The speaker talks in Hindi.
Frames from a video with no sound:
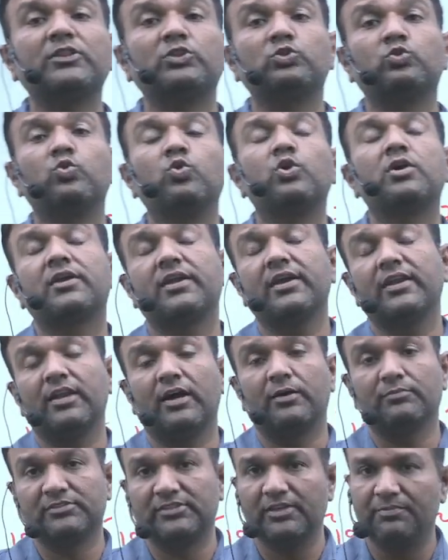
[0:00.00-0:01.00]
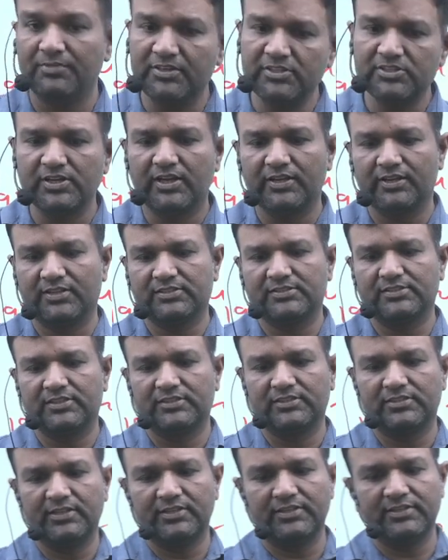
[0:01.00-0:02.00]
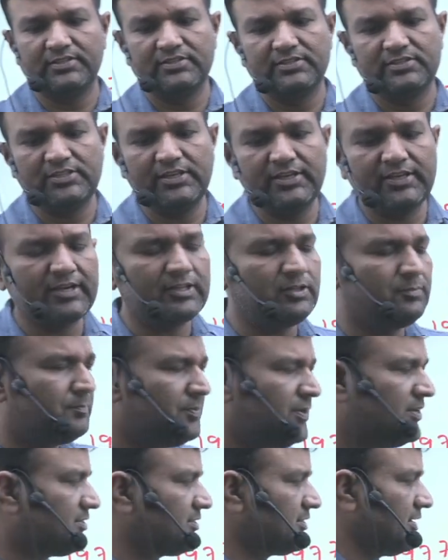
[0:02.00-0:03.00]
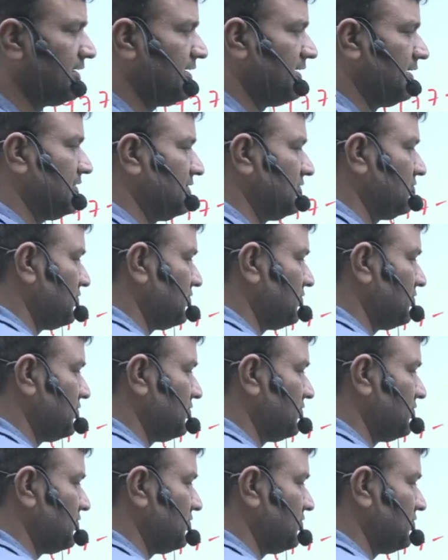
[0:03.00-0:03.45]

तुर्क के नाम से भी जाना जाता ठीक है तो बी सही आंसर